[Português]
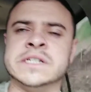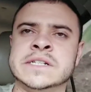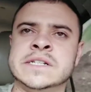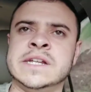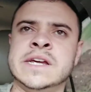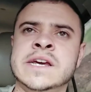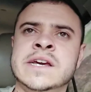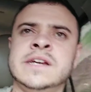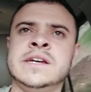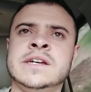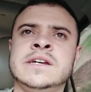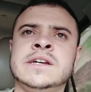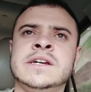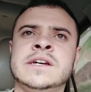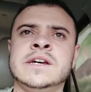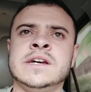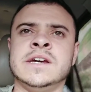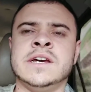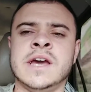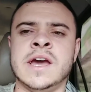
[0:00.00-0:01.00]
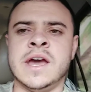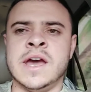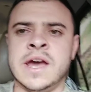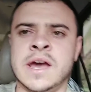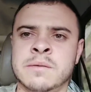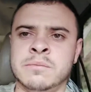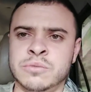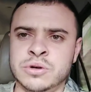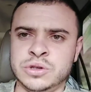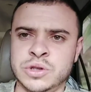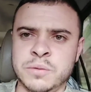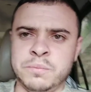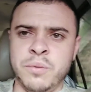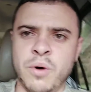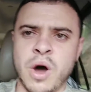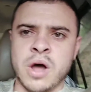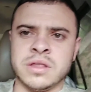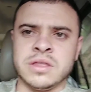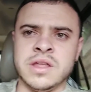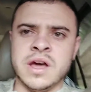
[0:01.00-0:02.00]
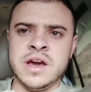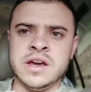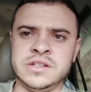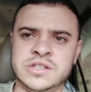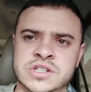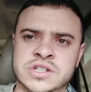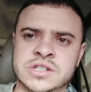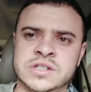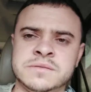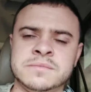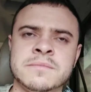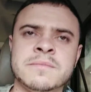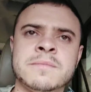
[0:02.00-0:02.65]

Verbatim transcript: né? É muito importante